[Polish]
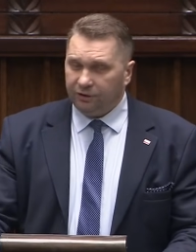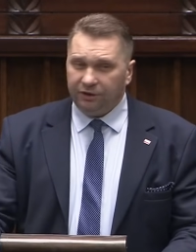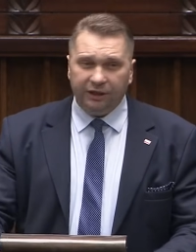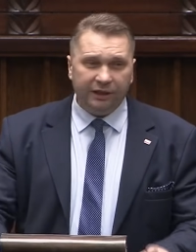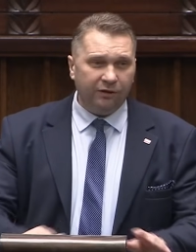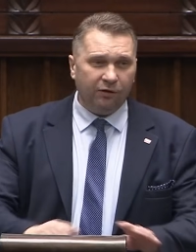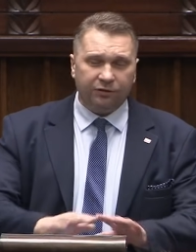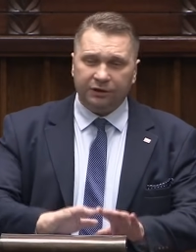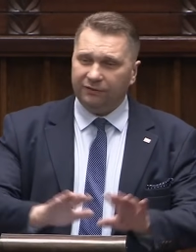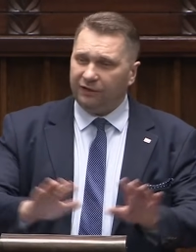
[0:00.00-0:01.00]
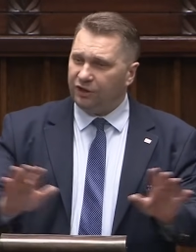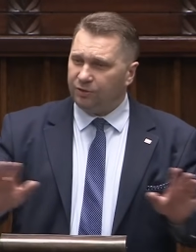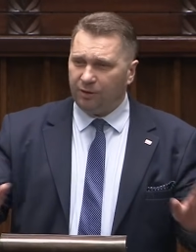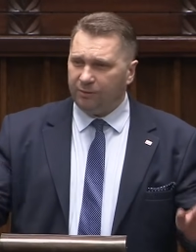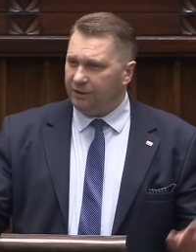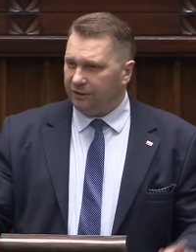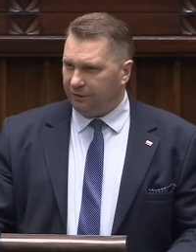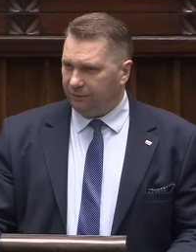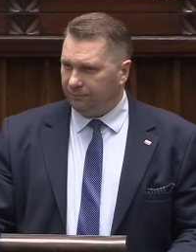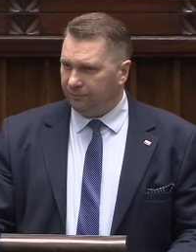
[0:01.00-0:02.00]
Nie odkrywaliśmy
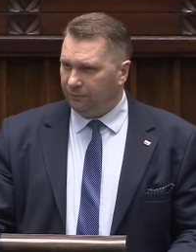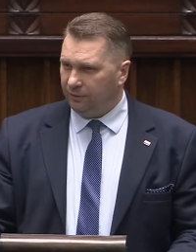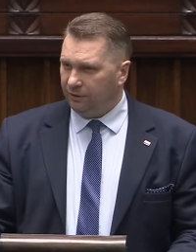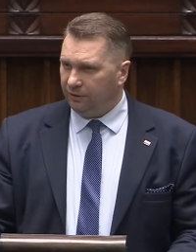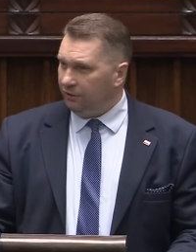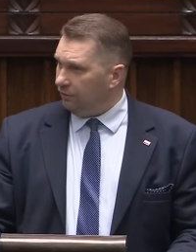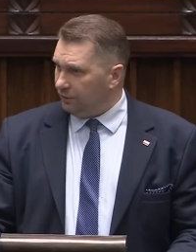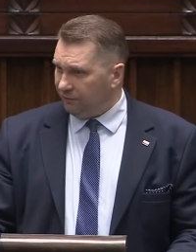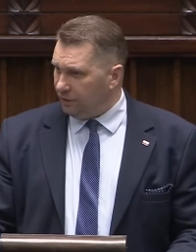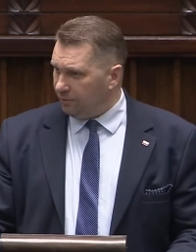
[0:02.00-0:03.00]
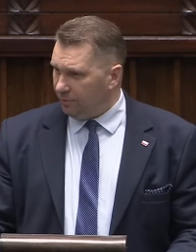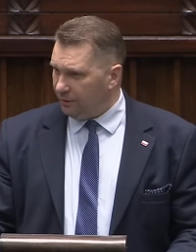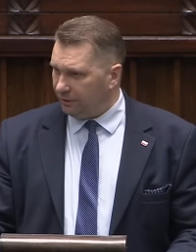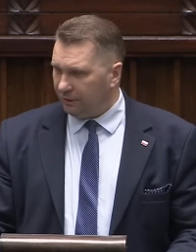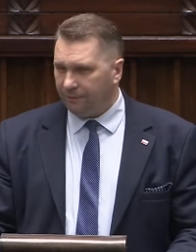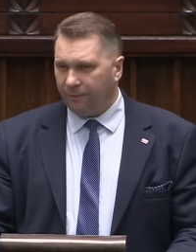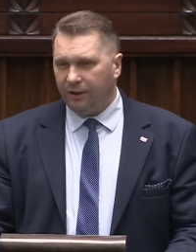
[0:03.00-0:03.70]
Ameryki. Nie odkrywaliśmy Ameryki.